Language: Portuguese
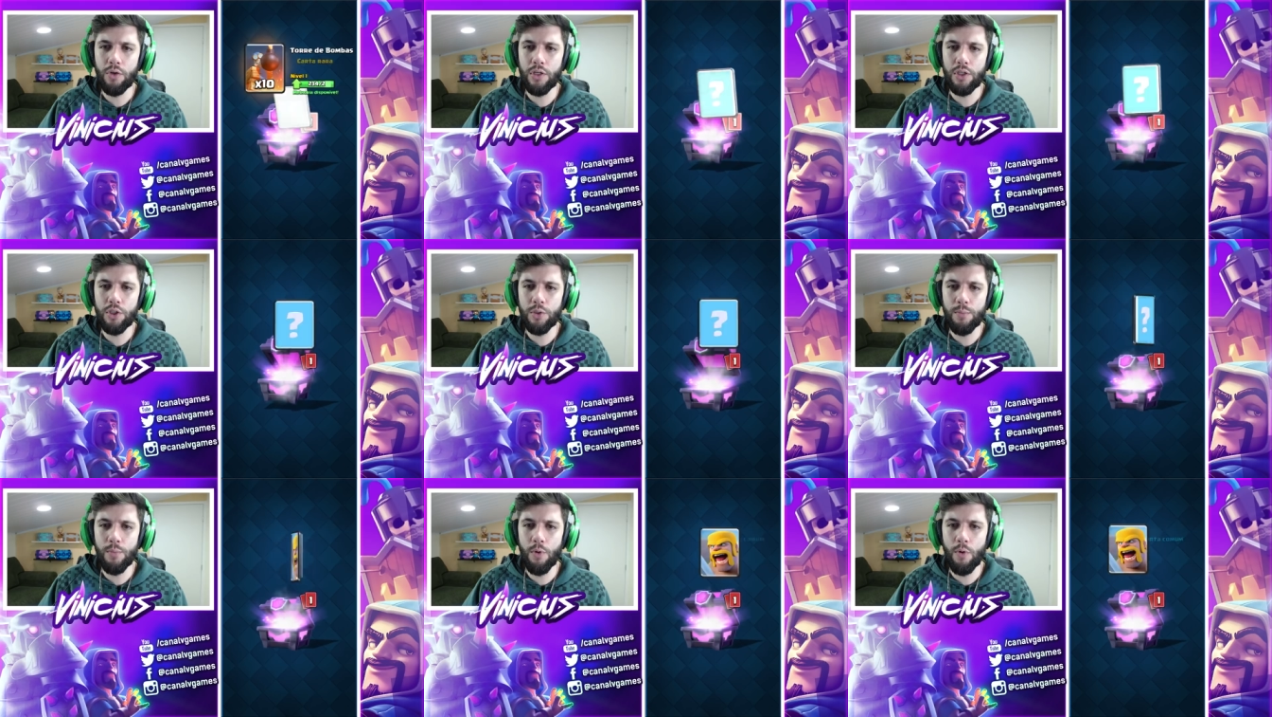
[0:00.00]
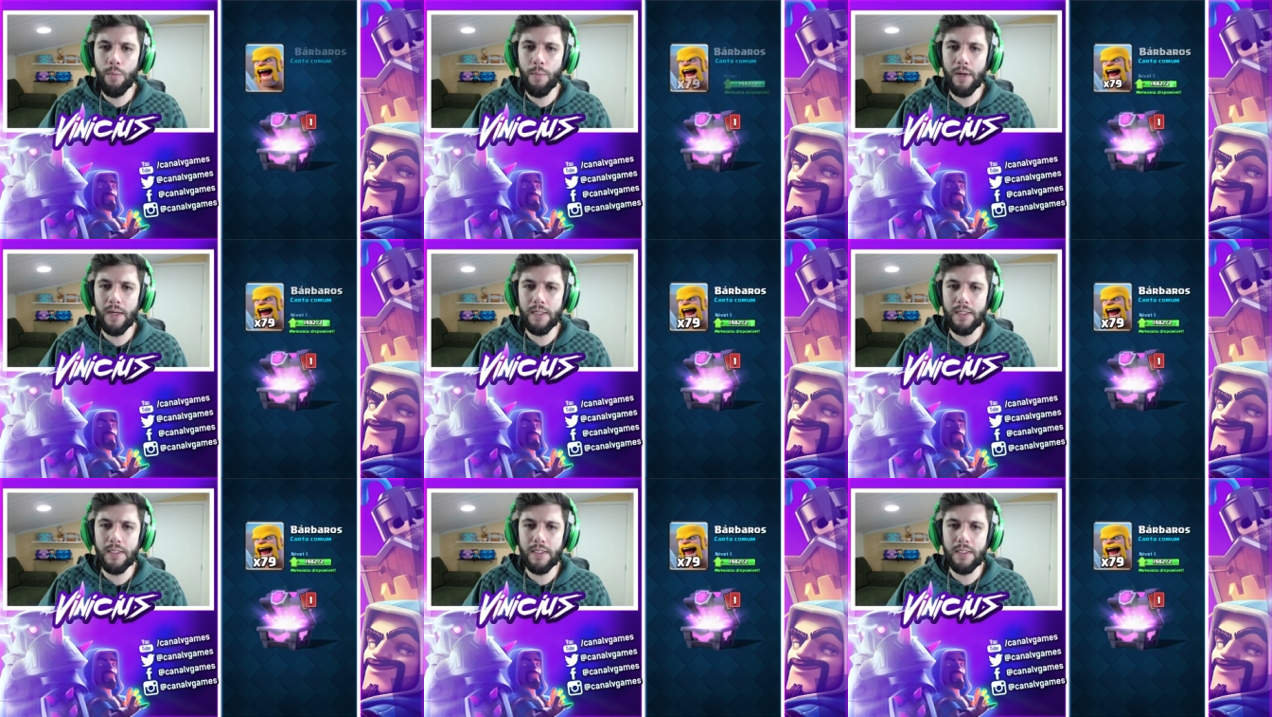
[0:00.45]
Torre de
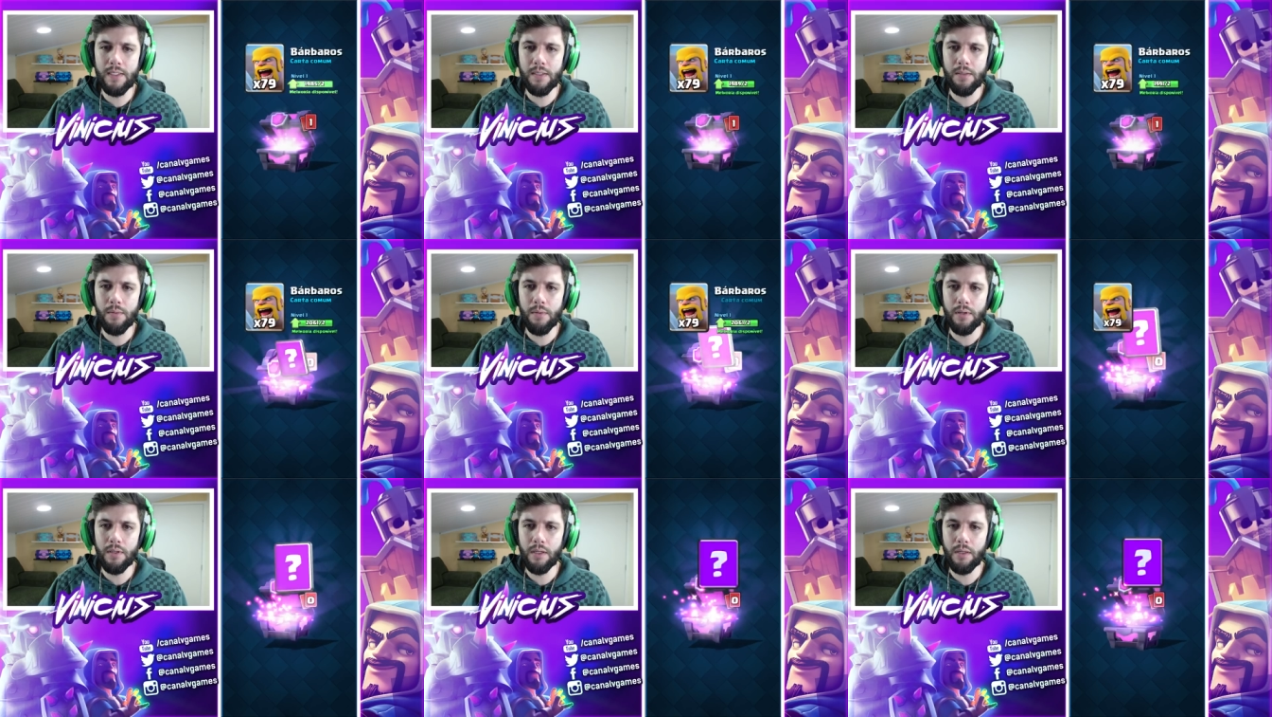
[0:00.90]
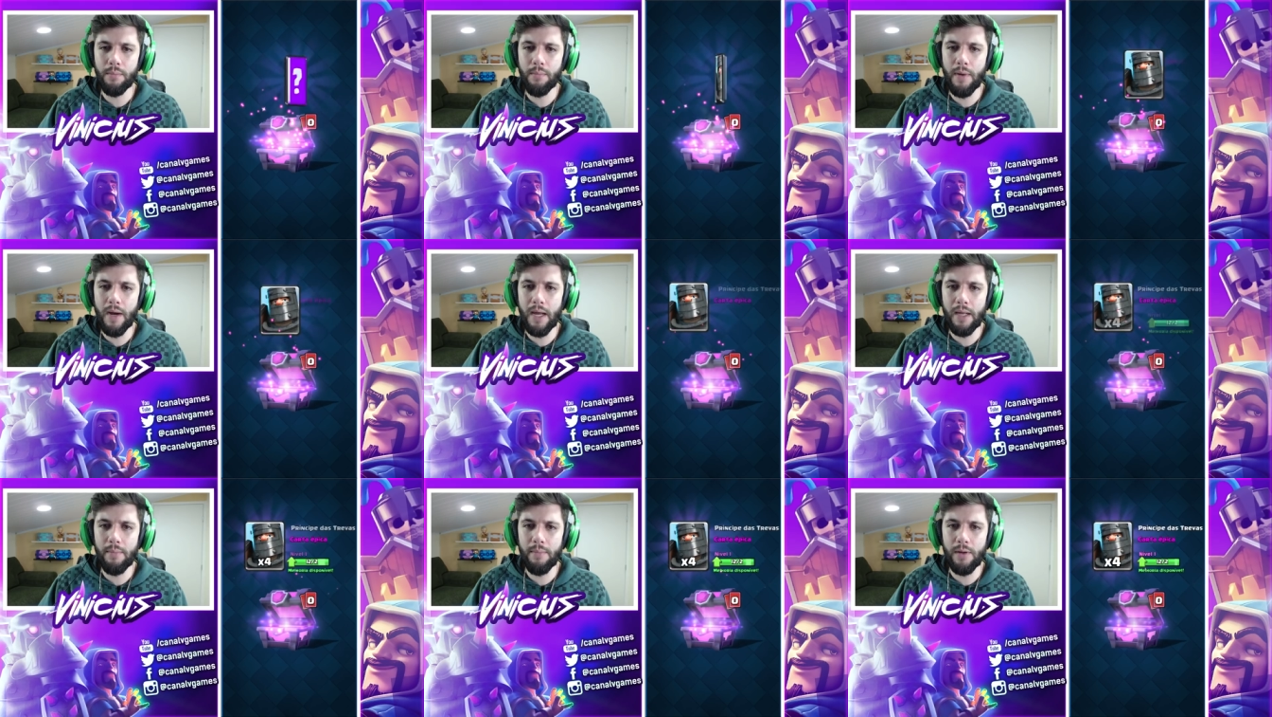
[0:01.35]
Bombas,
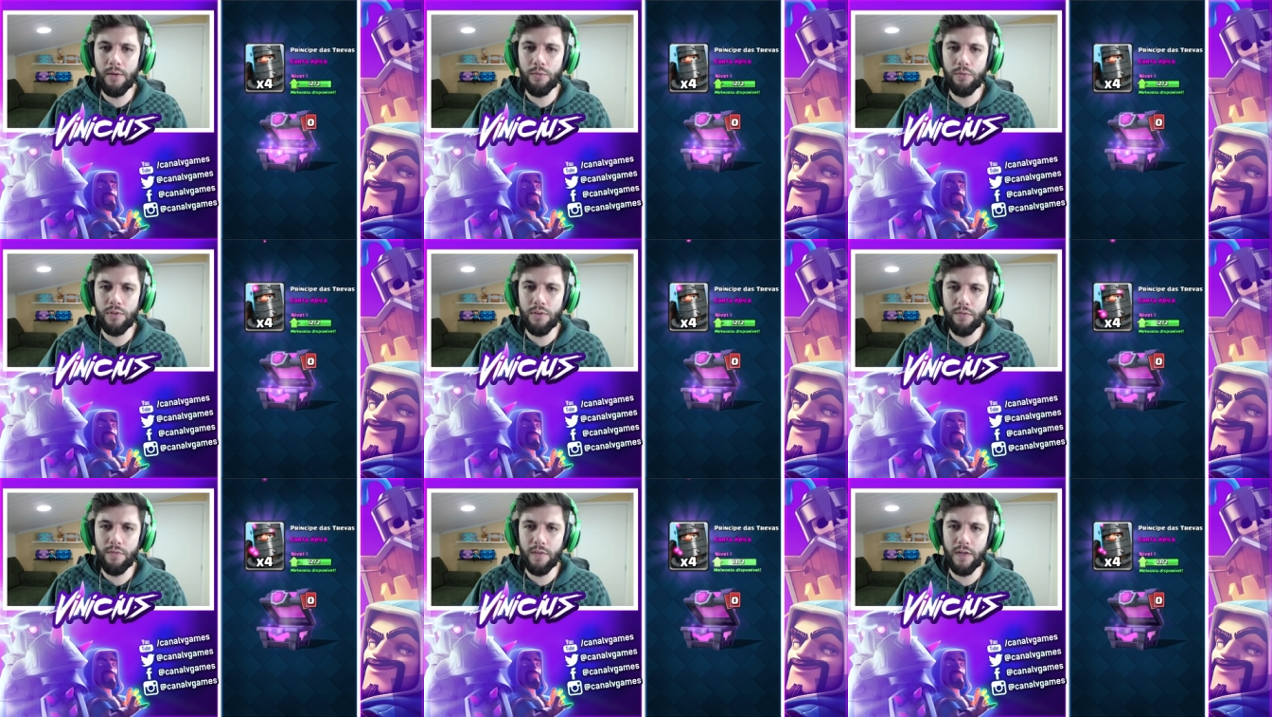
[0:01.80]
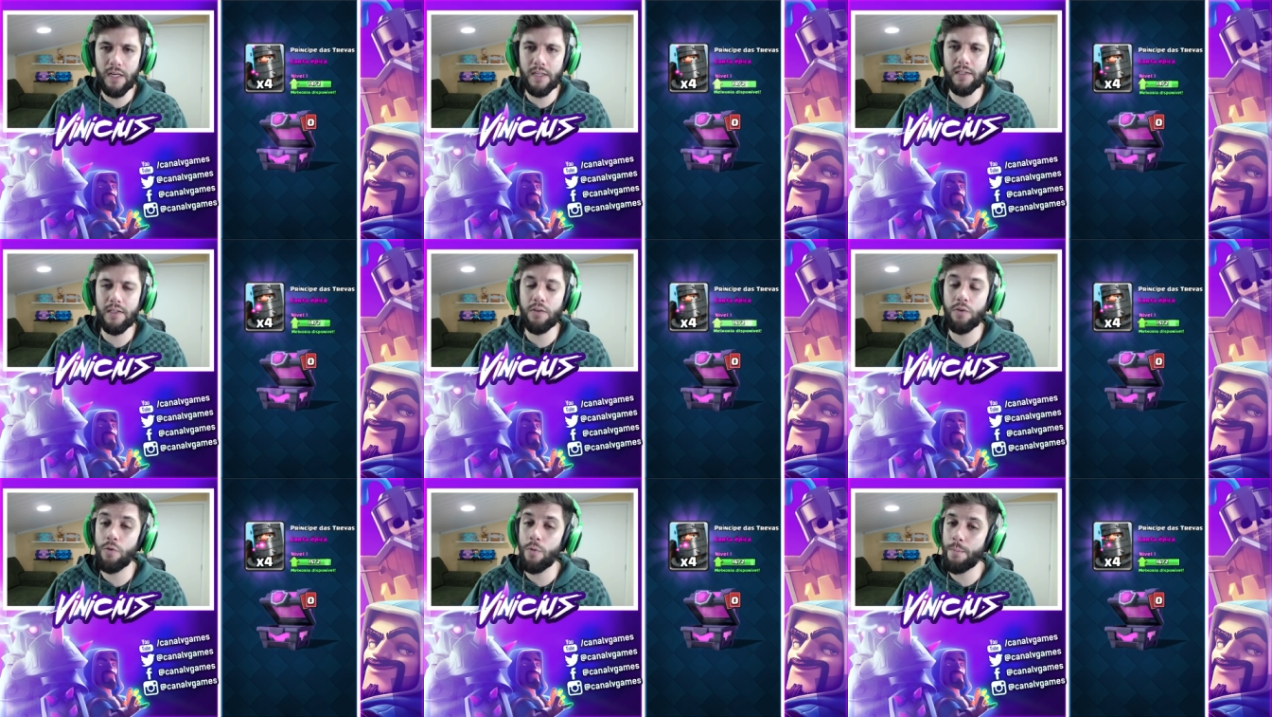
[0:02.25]
Bárbaros e
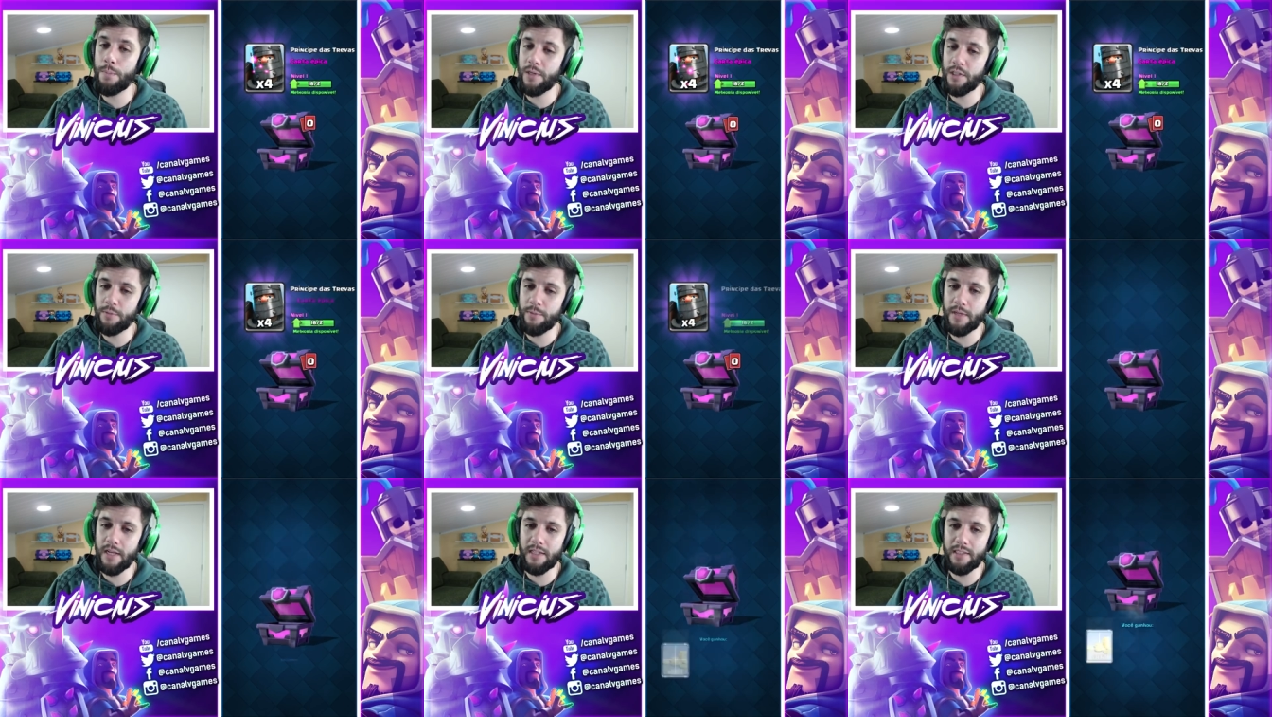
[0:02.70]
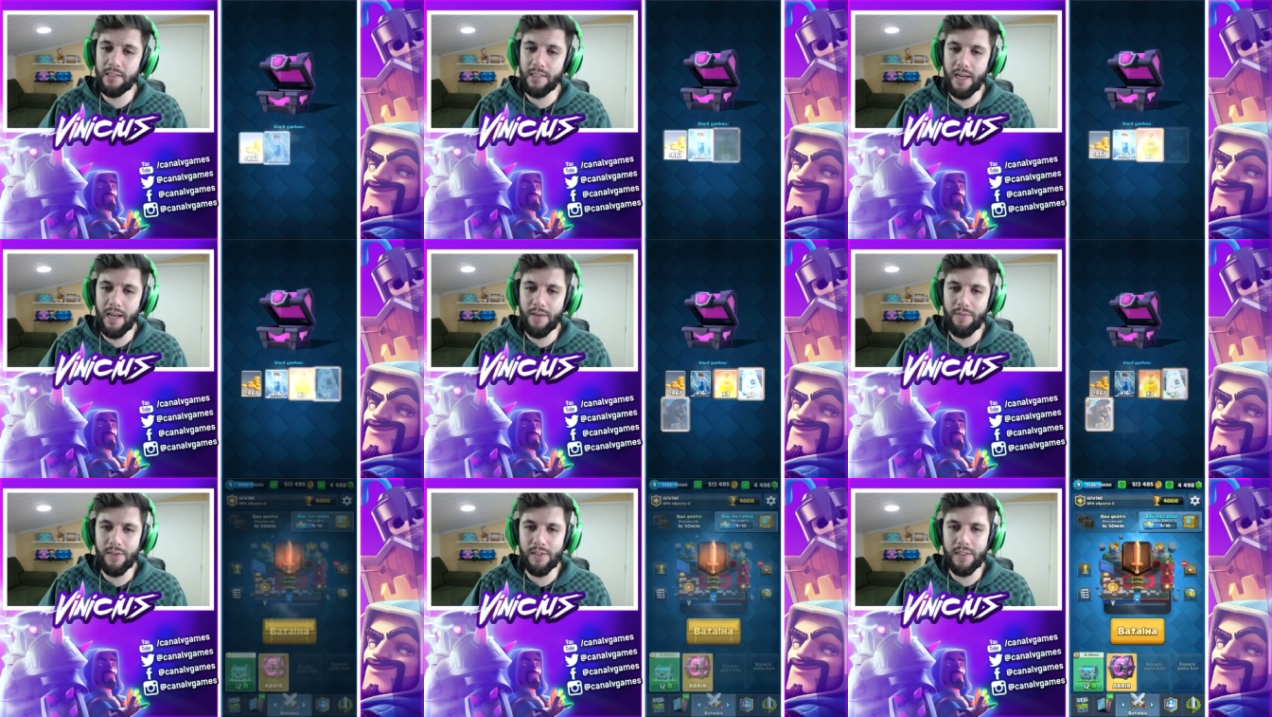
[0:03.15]
finalizando com o Príncipe das
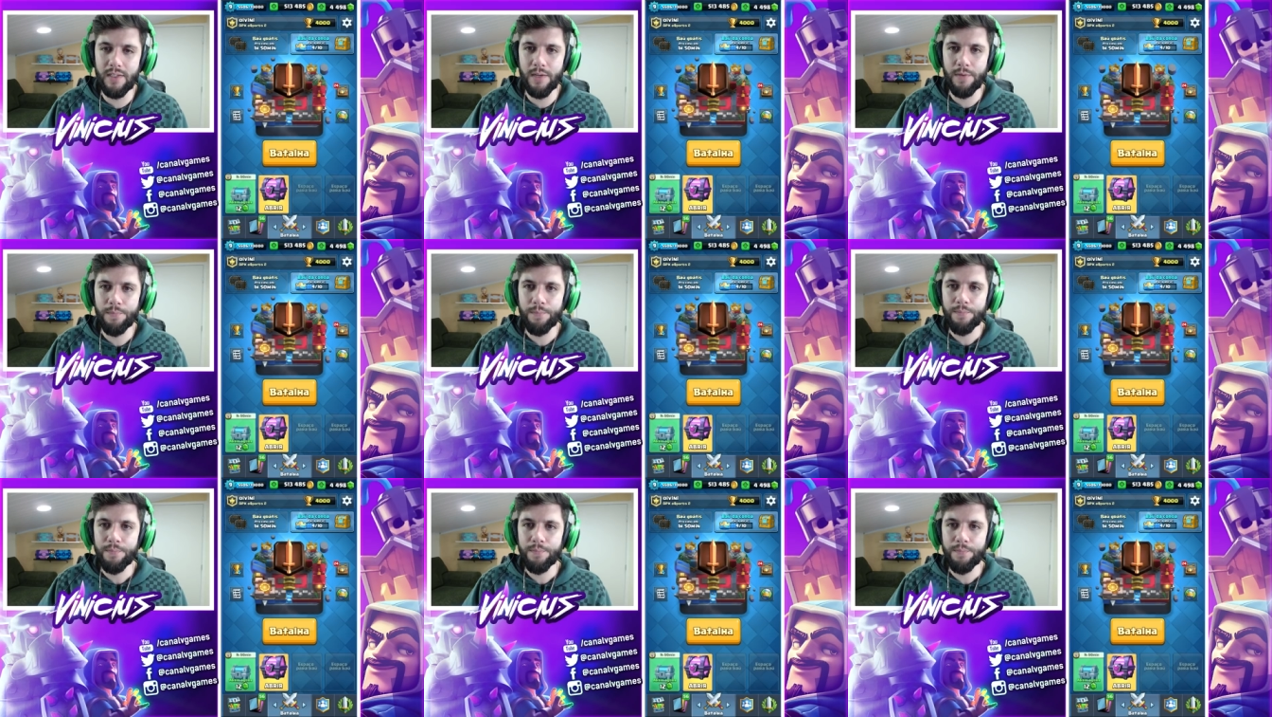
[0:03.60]
Trevas.